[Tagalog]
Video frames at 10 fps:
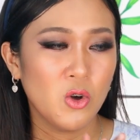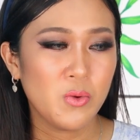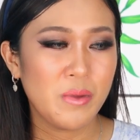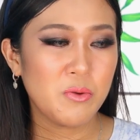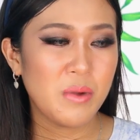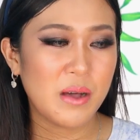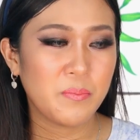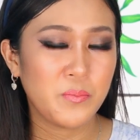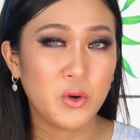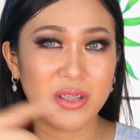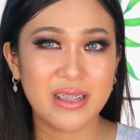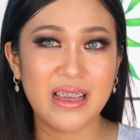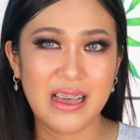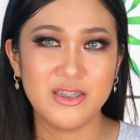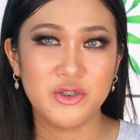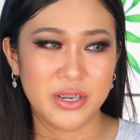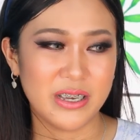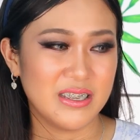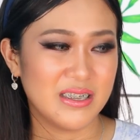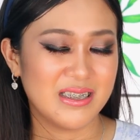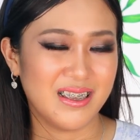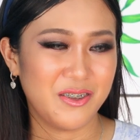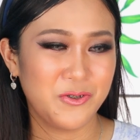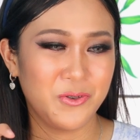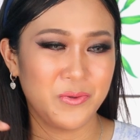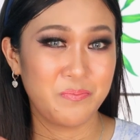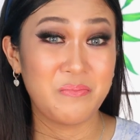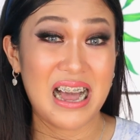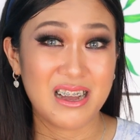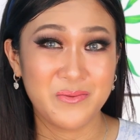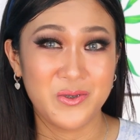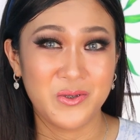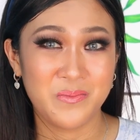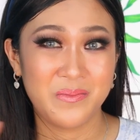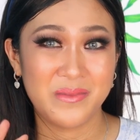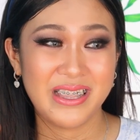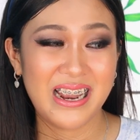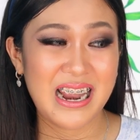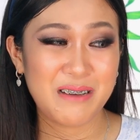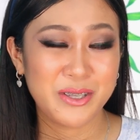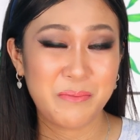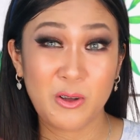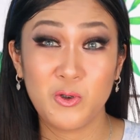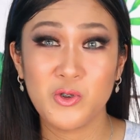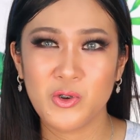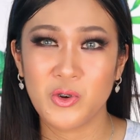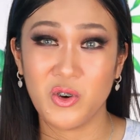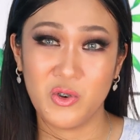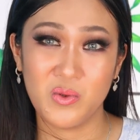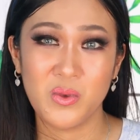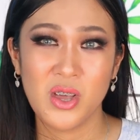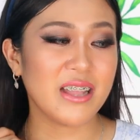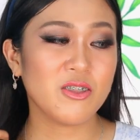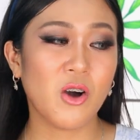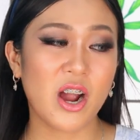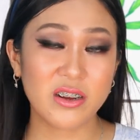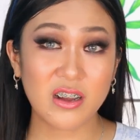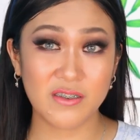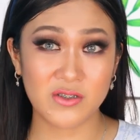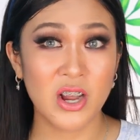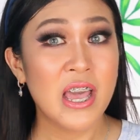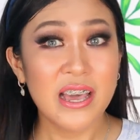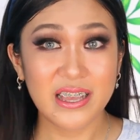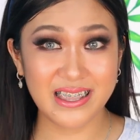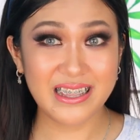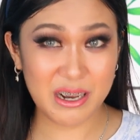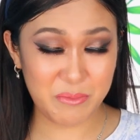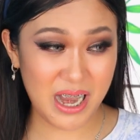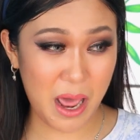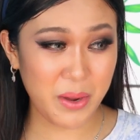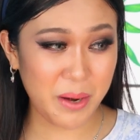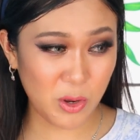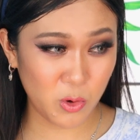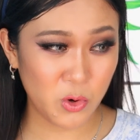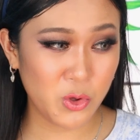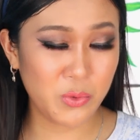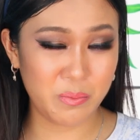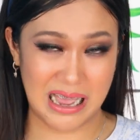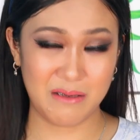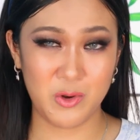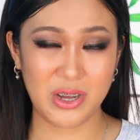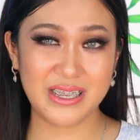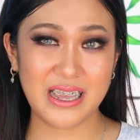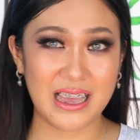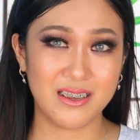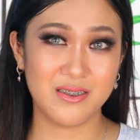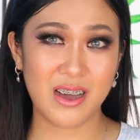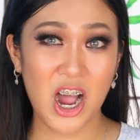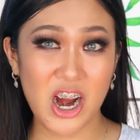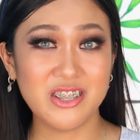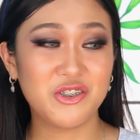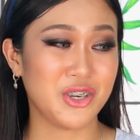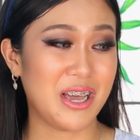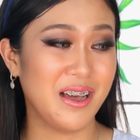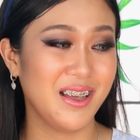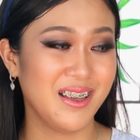or meron mga pointing edges yung bag mo. Nalalaman na magulo yung loob. Eto, hardcover, hindi nila malaman na magulo yung bag mo kasi nga, hard siya.